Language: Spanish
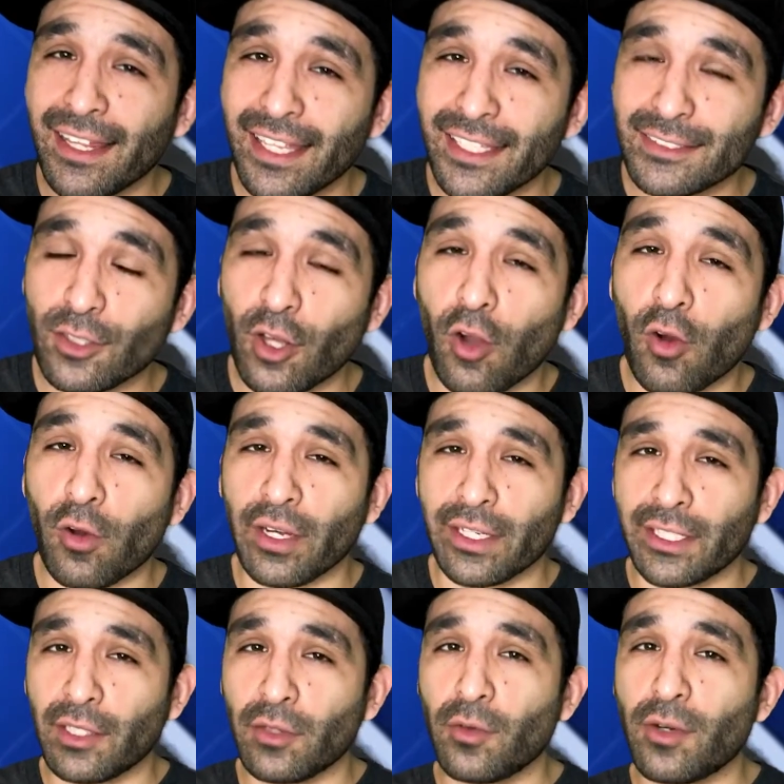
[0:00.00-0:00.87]
de estos
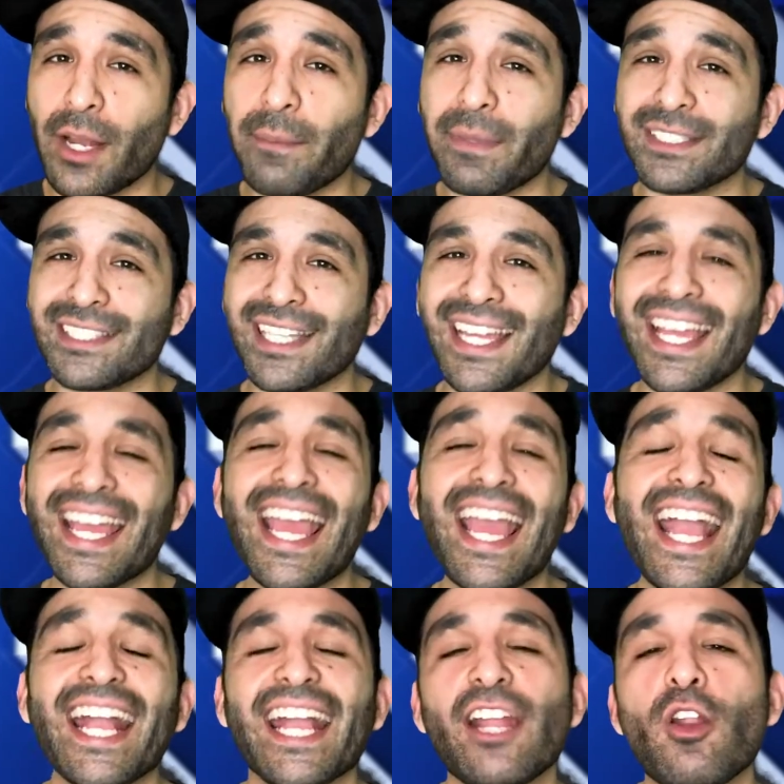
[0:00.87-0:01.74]
corriendo en una PC
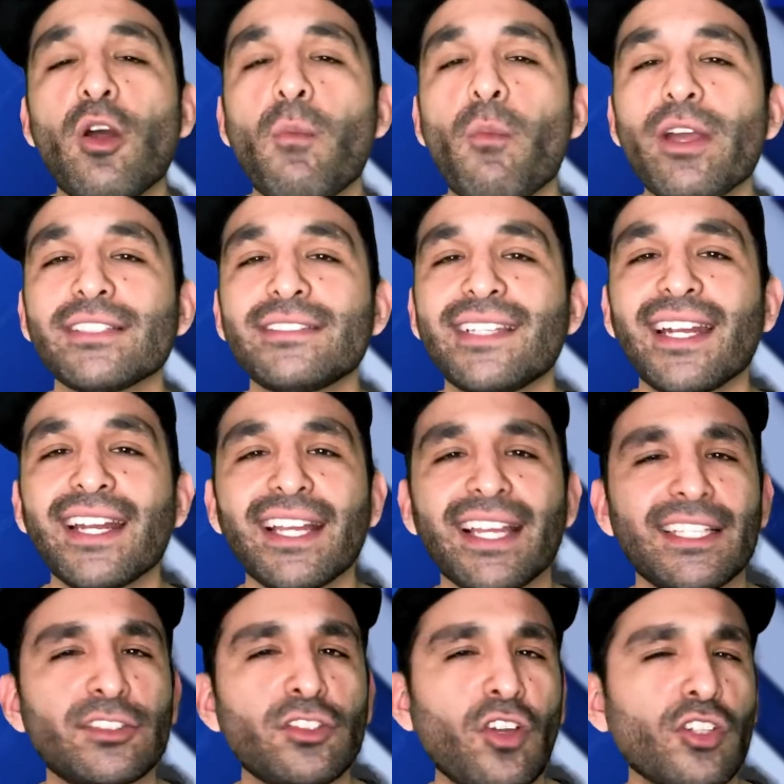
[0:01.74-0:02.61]
que nos muestran
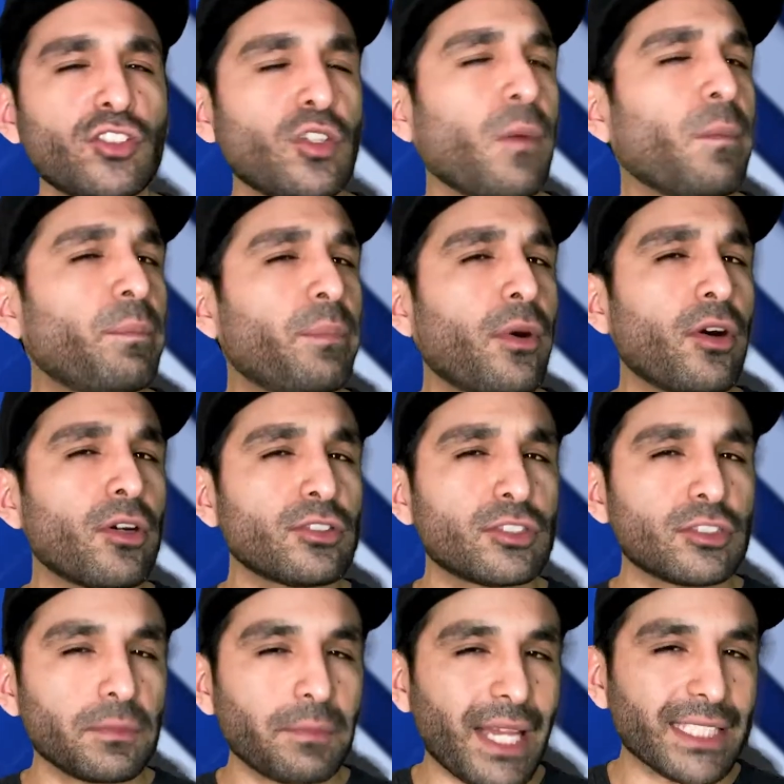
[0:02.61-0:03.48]
que solo son
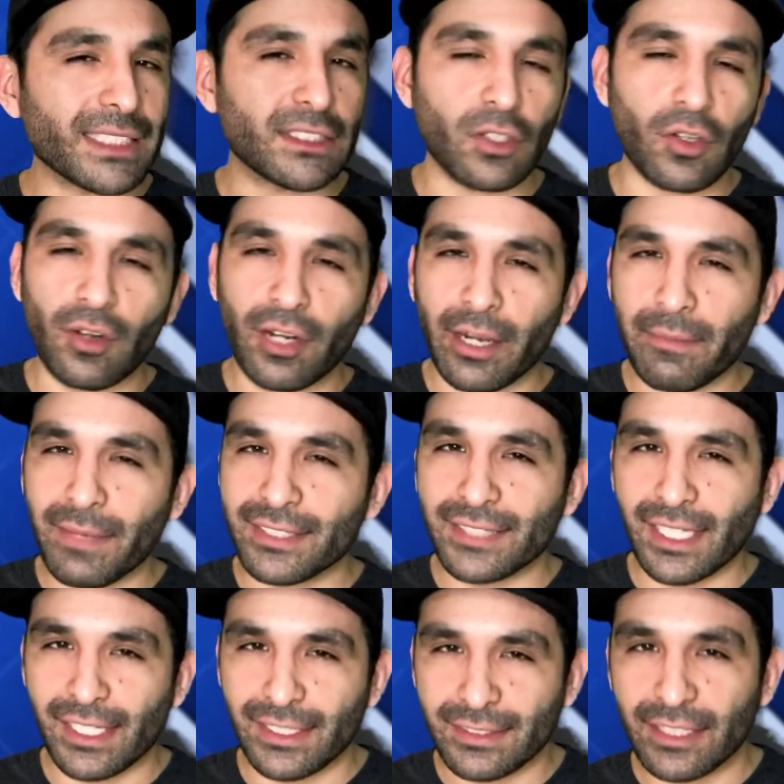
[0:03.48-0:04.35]
ports más no
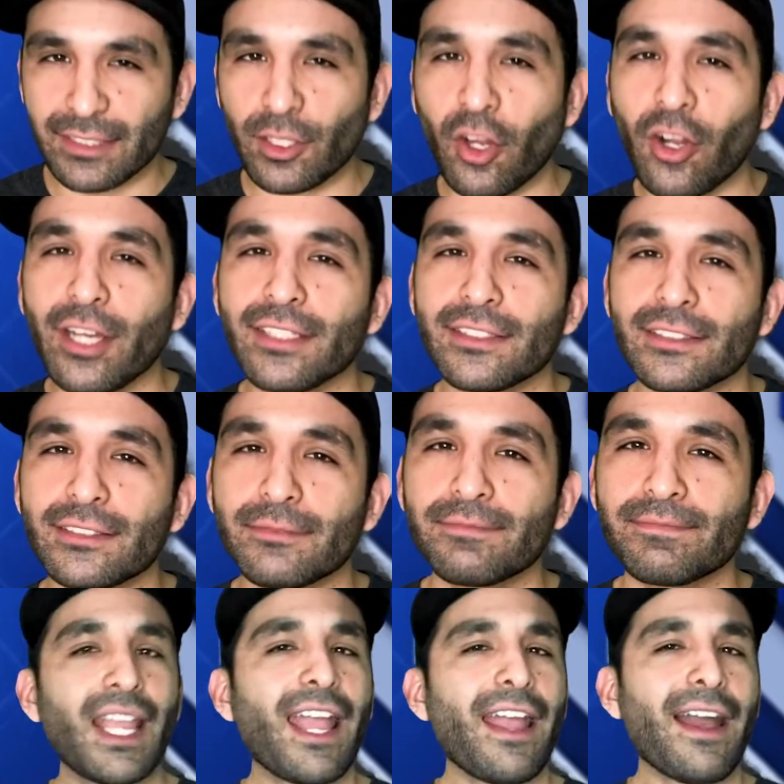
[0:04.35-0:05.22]
remasterizaciones.
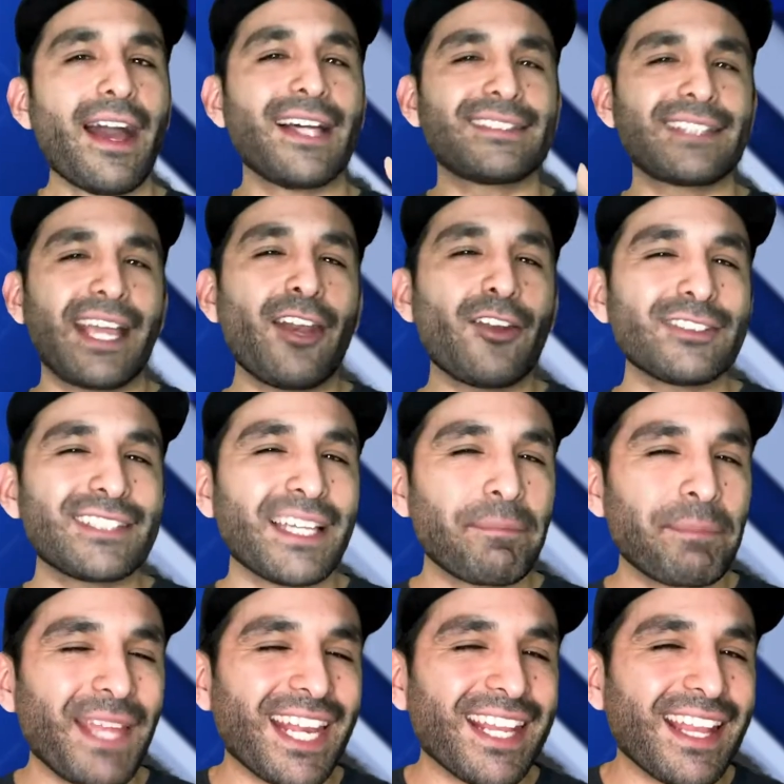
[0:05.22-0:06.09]
Así que no
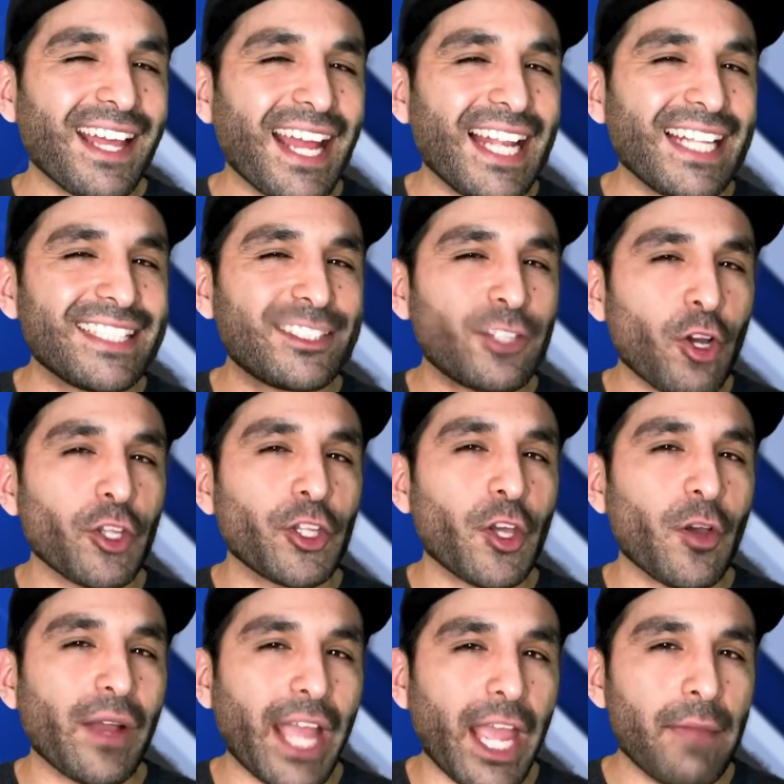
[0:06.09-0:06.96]
se pierdan el
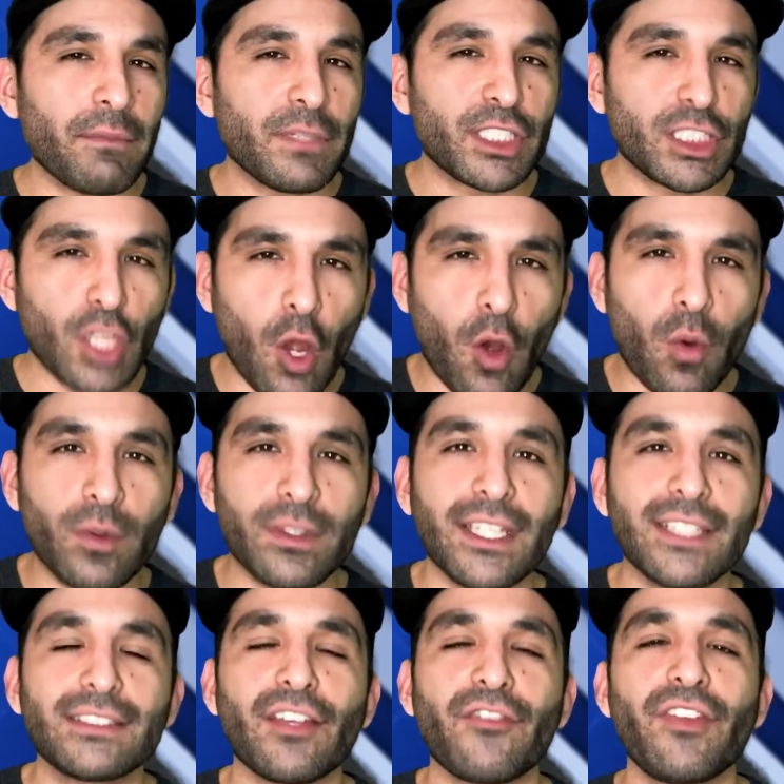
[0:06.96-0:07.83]
Tokyo Game Show
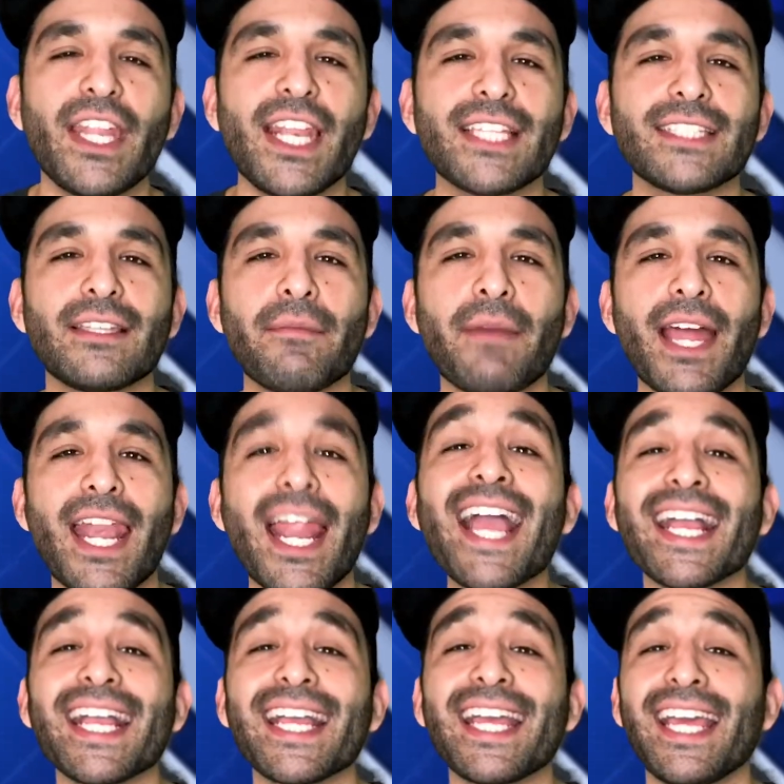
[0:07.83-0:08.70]
de este fin de
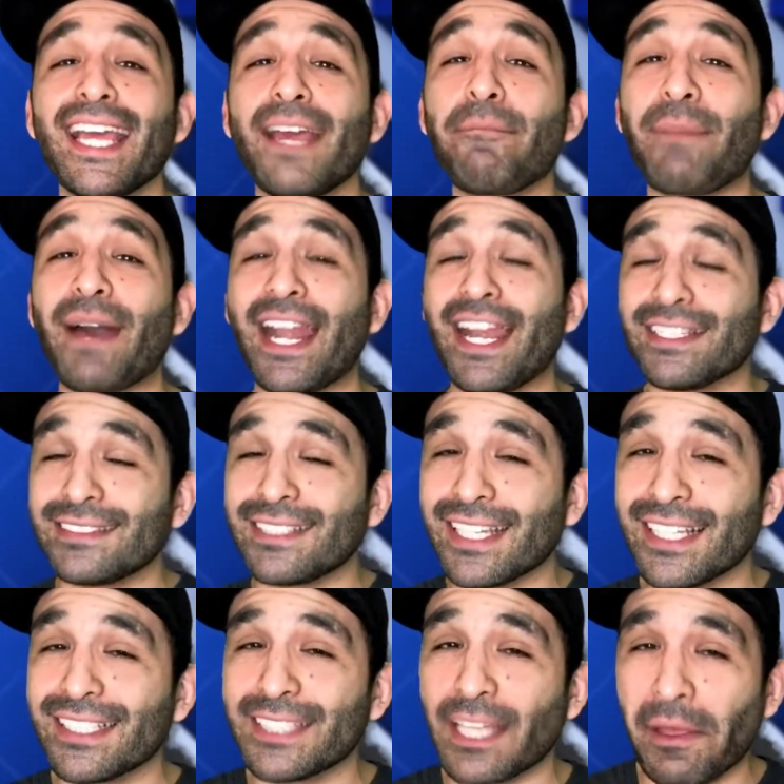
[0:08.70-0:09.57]
semana que
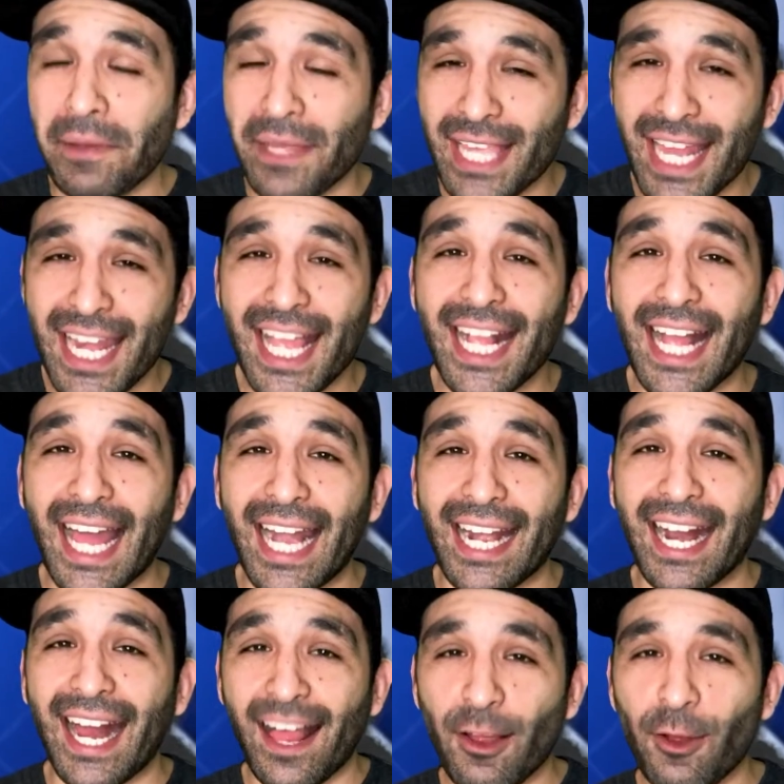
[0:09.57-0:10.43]
parece que se viene
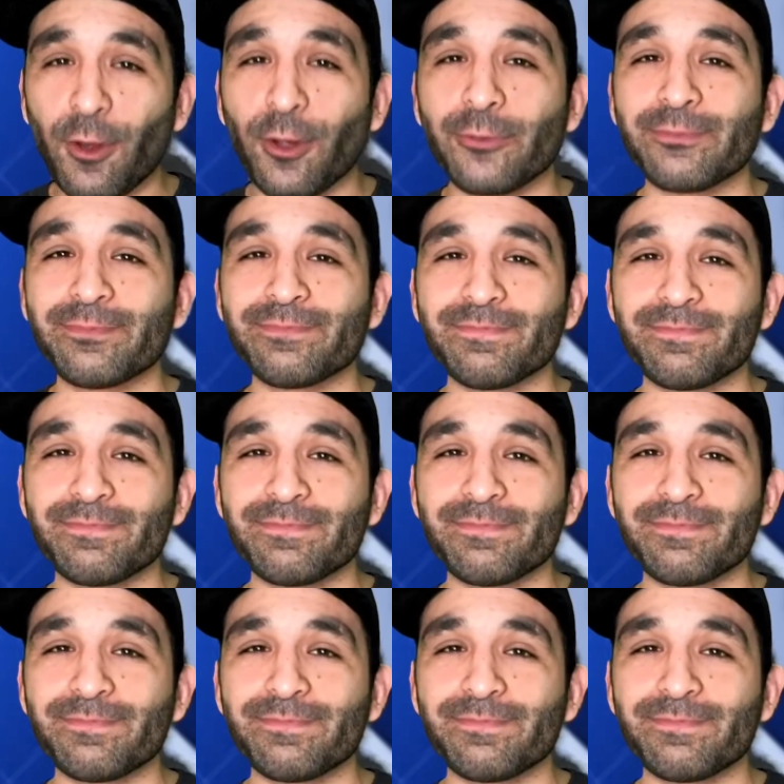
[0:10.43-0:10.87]
cargado.